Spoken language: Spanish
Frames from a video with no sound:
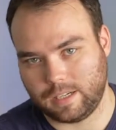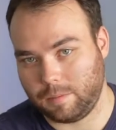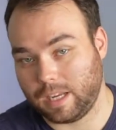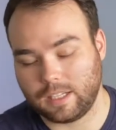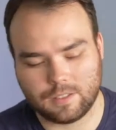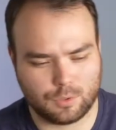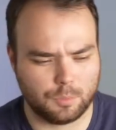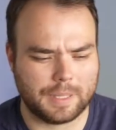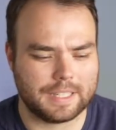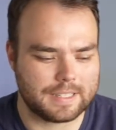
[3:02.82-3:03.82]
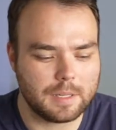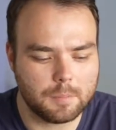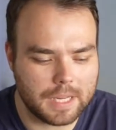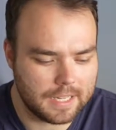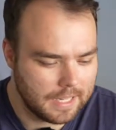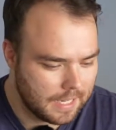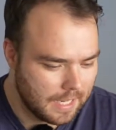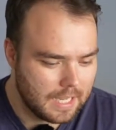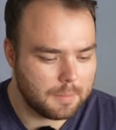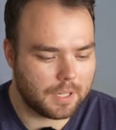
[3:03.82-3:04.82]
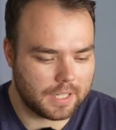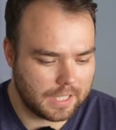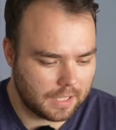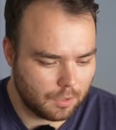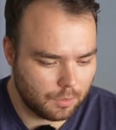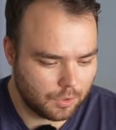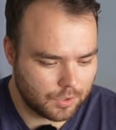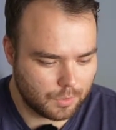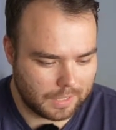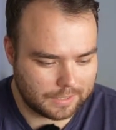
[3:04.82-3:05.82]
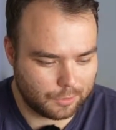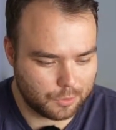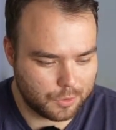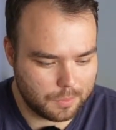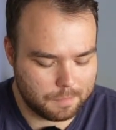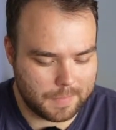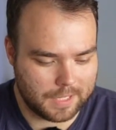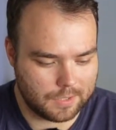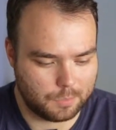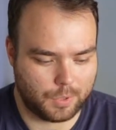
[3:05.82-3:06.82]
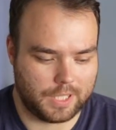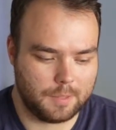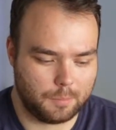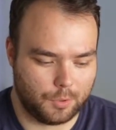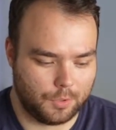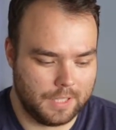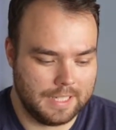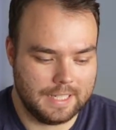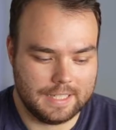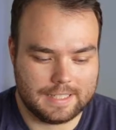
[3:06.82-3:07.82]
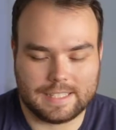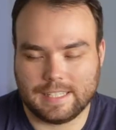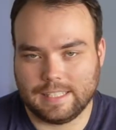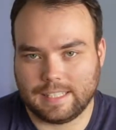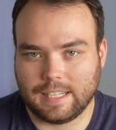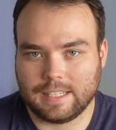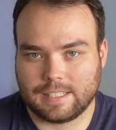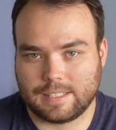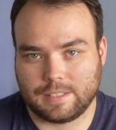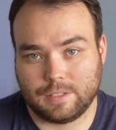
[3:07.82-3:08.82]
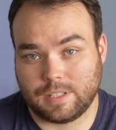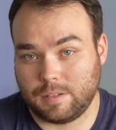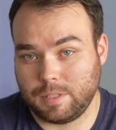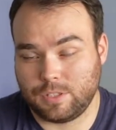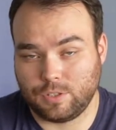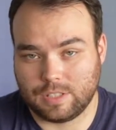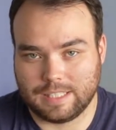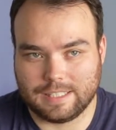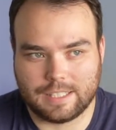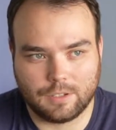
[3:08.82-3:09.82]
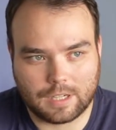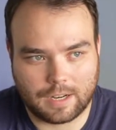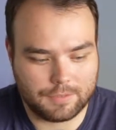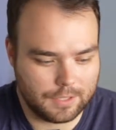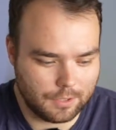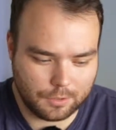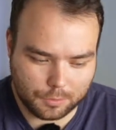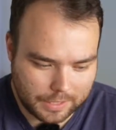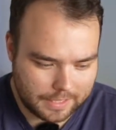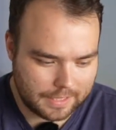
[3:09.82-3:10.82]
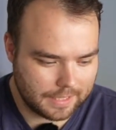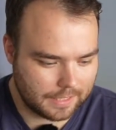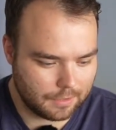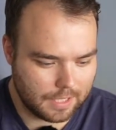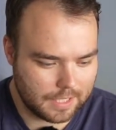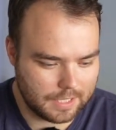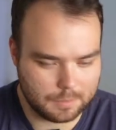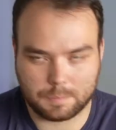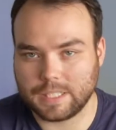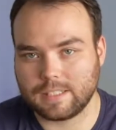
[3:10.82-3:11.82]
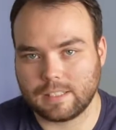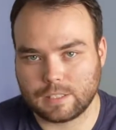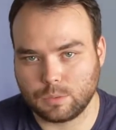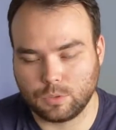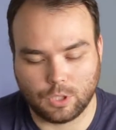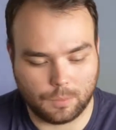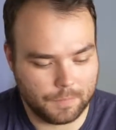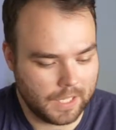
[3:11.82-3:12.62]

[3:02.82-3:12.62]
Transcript: trivial, súper simple, pero aquí tengo unos cuantos más. Por ejemplo, si tienes servicios de diseño gráfico, una idea que tengo aquí es Pixel Studio.